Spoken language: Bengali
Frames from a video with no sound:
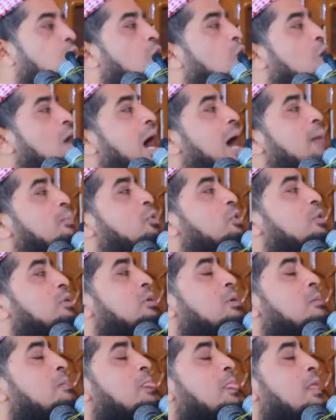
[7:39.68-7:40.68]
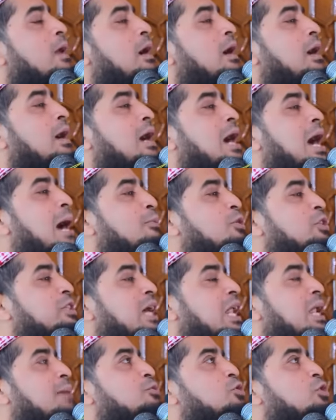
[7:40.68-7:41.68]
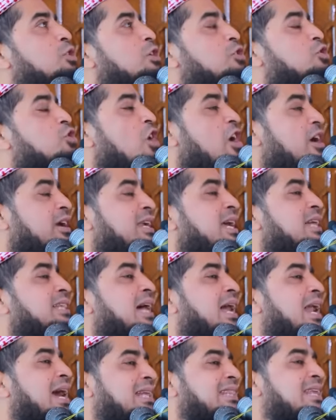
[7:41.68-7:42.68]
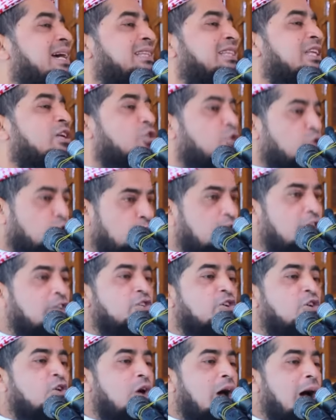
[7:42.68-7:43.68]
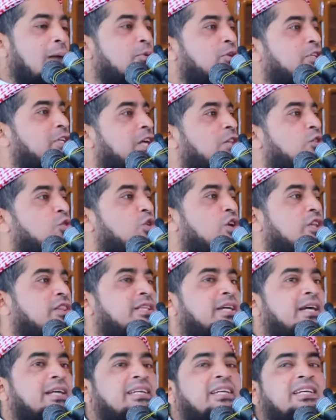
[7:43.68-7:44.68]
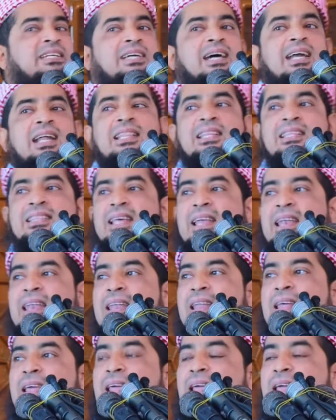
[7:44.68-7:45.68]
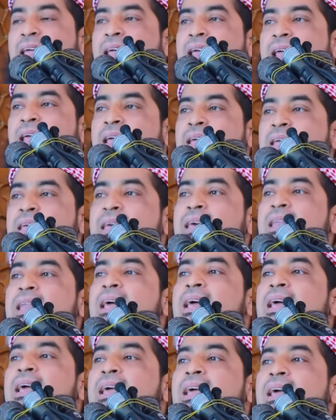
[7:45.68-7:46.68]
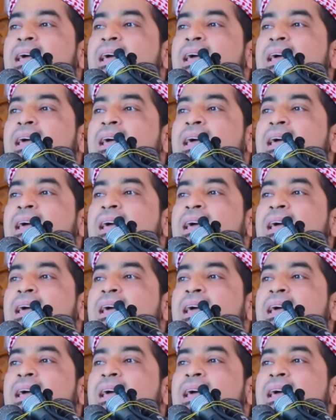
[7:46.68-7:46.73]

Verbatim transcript: তো আবু আবু তালেব যদি জগ নিয়ে দাঁড়ায় থাকতেন রসুলের জন্য আবু জেহেল দূরের থেকে টিটকারা দিতেন কিরে